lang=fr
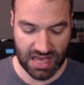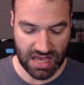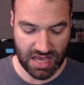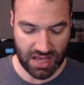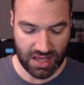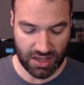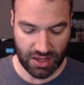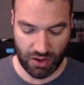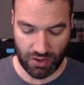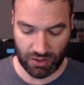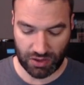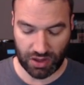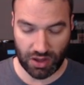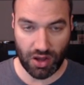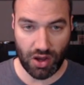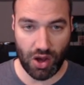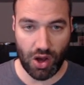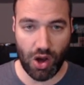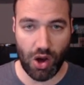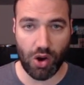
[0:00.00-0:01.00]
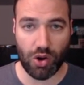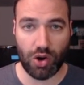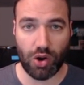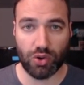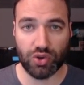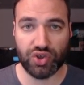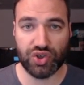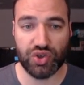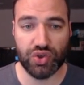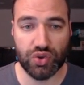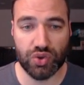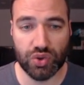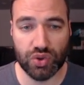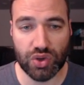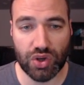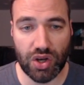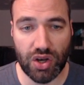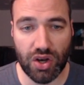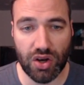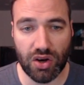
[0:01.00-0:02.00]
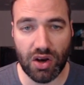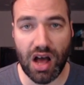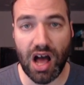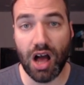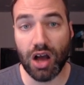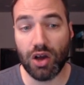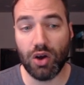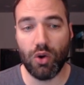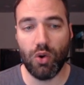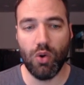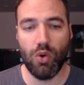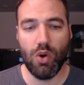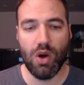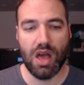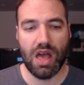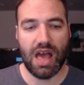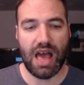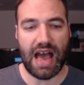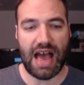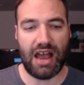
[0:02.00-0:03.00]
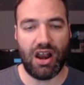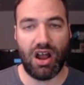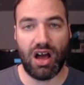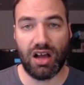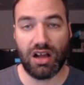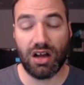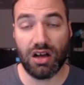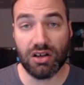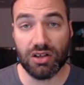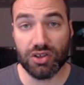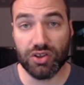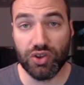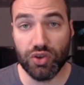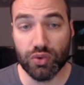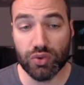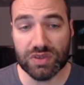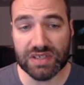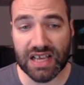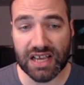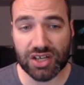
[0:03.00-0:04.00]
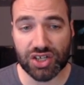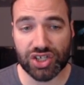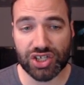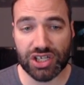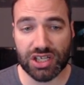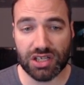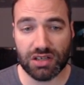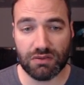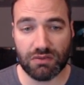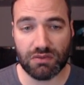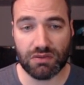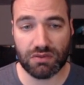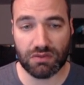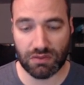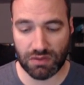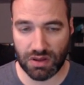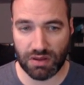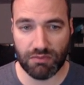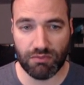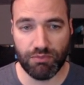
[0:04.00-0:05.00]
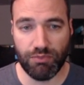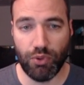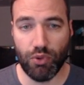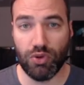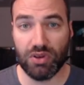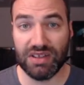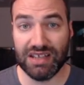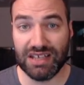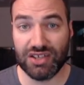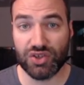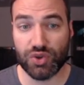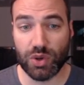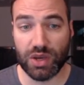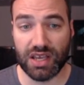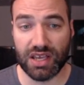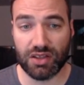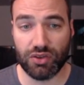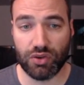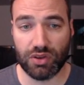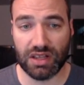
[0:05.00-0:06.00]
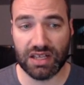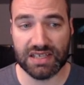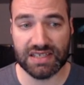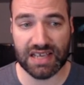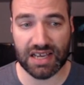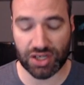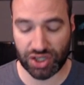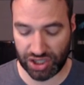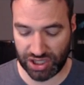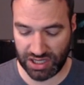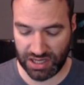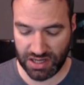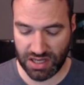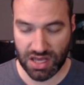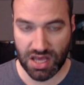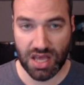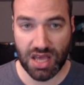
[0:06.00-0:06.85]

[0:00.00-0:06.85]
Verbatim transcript: Donc on continue. Là, en gros, elle a encore 12 archers pour détruire toutes les archers.